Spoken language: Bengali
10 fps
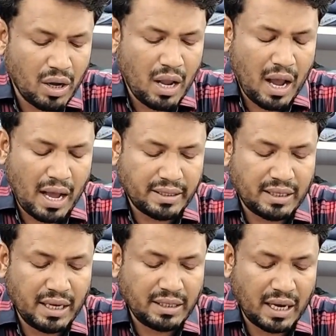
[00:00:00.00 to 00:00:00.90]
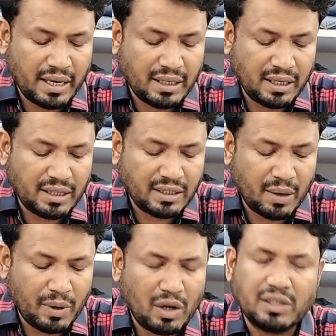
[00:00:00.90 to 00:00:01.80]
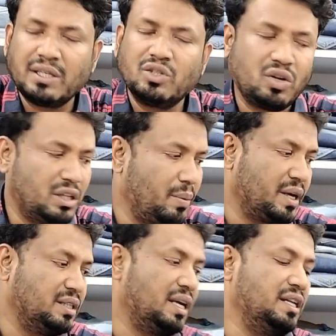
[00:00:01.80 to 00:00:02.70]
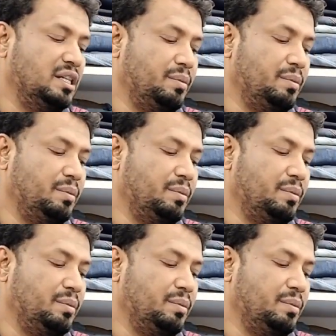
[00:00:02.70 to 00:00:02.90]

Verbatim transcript: আজকে যারা এটা নিতে চাবেন ওই স্ক্রিনশট দিয়ে আমাকে জানিয়ে দিবেন